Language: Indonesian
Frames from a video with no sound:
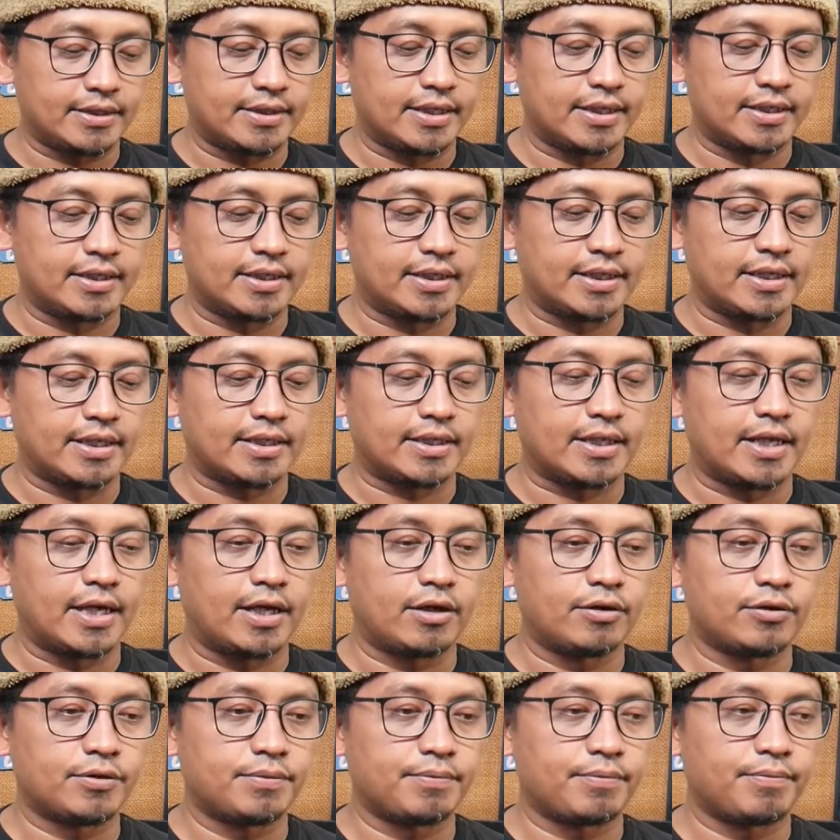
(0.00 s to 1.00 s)
Jadi kita
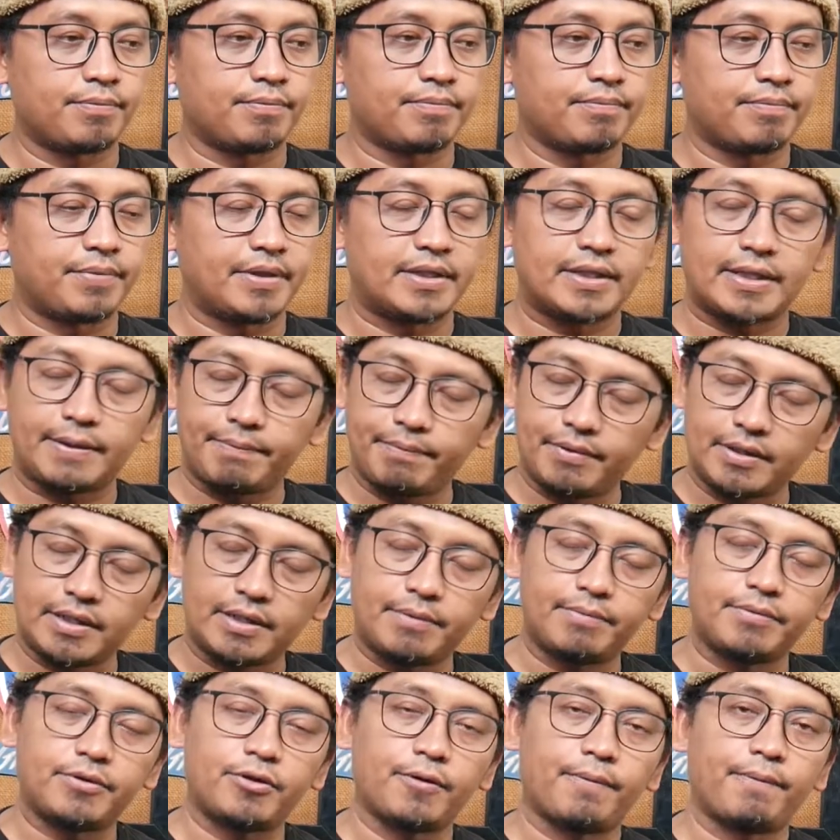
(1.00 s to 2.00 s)
harus
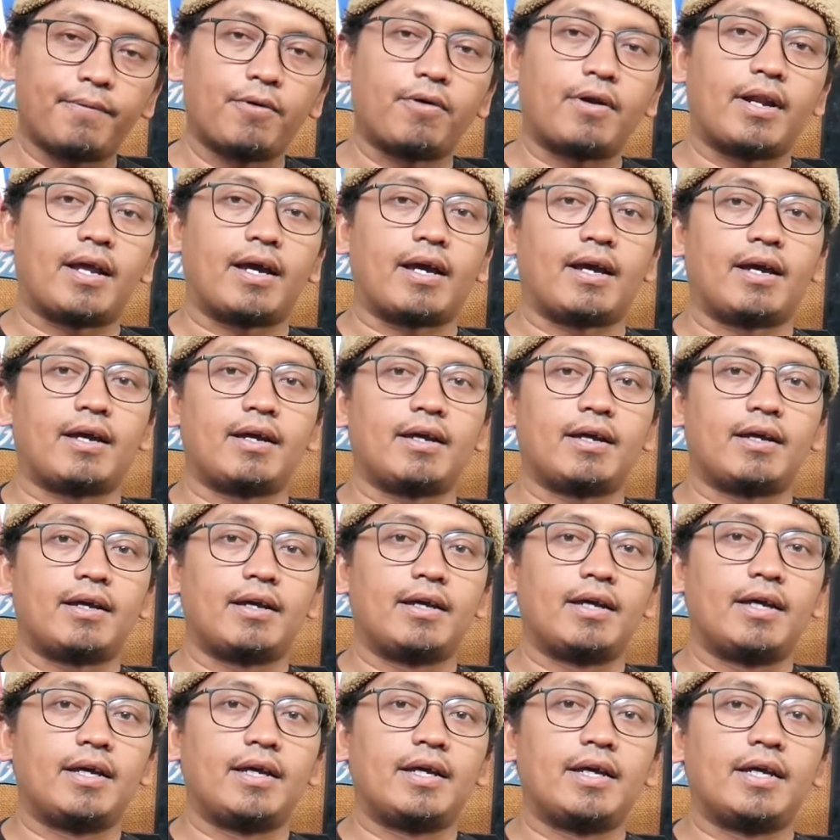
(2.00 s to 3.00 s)
pintar-pintar sekolah.
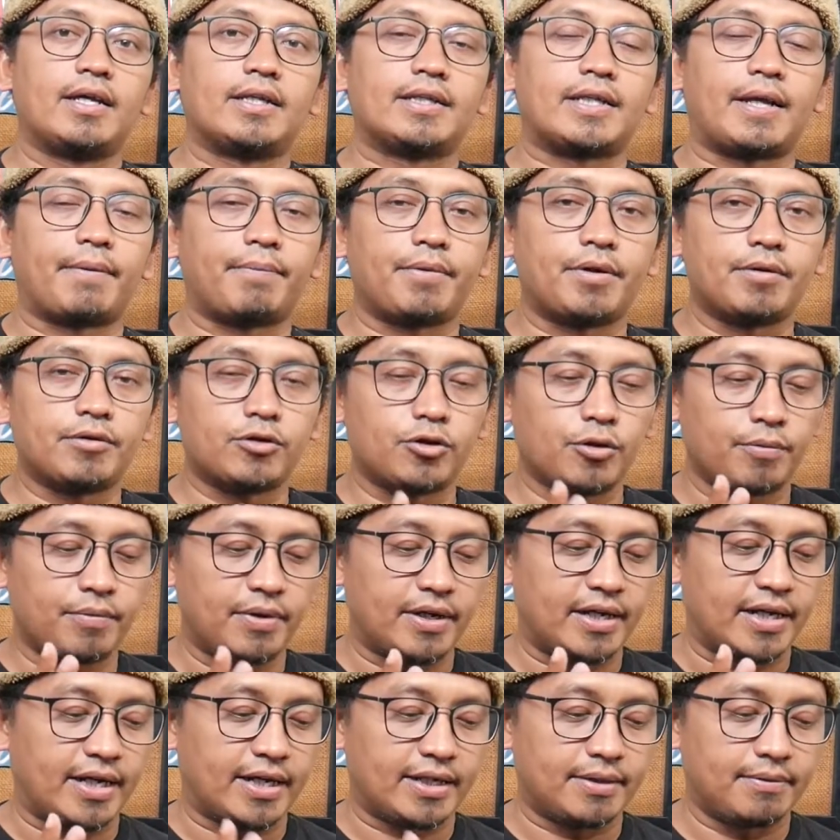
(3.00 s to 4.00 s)
Mm. Tapi untuk
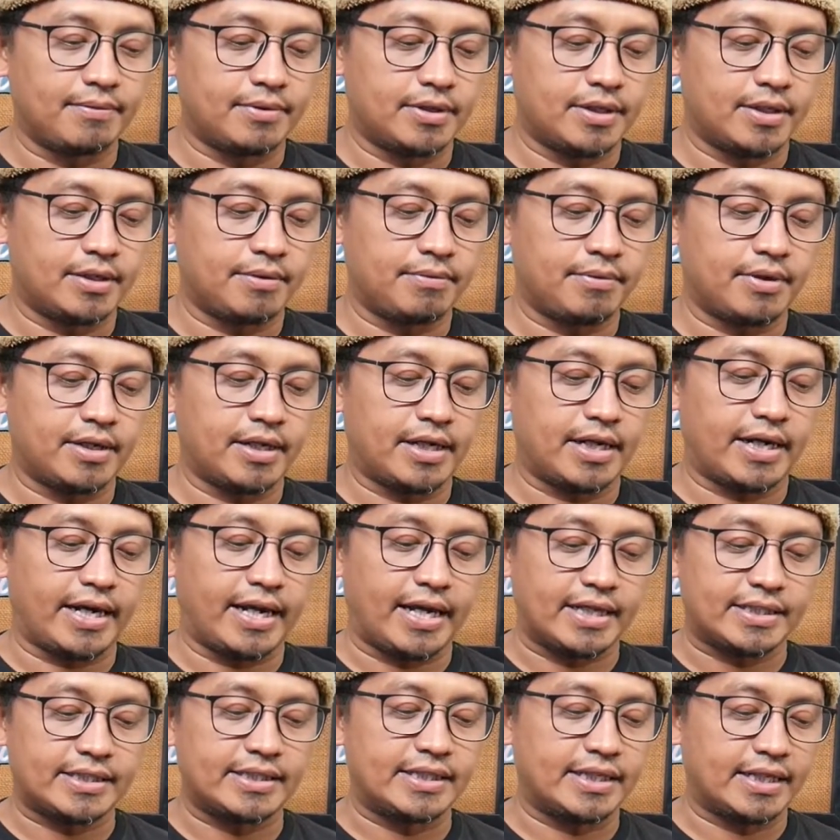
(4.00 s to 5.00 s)

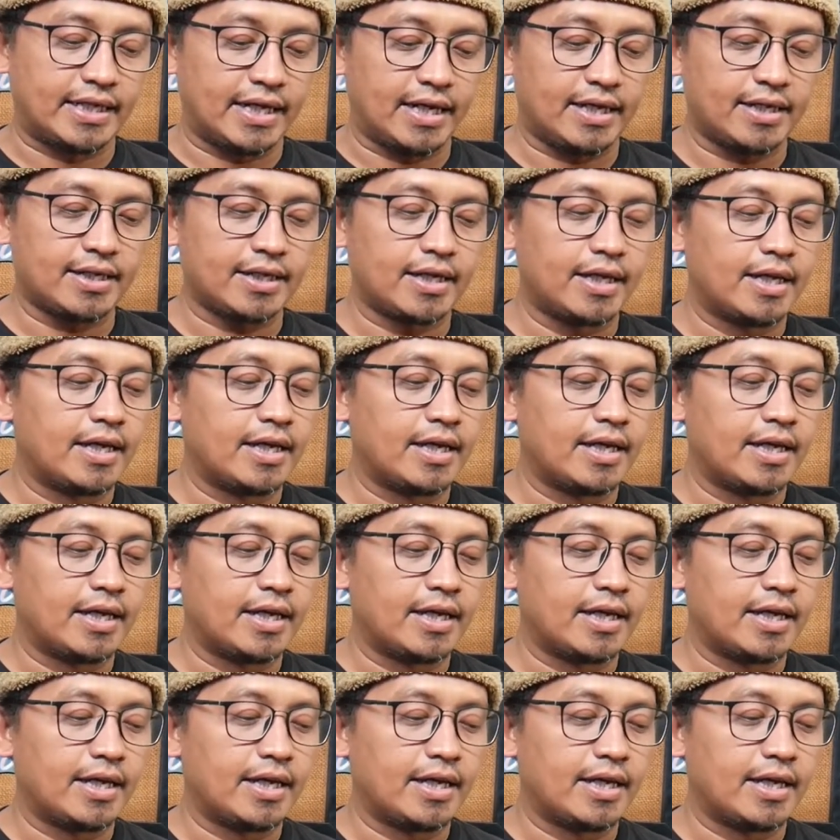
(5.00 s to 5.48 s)
mengkreasikan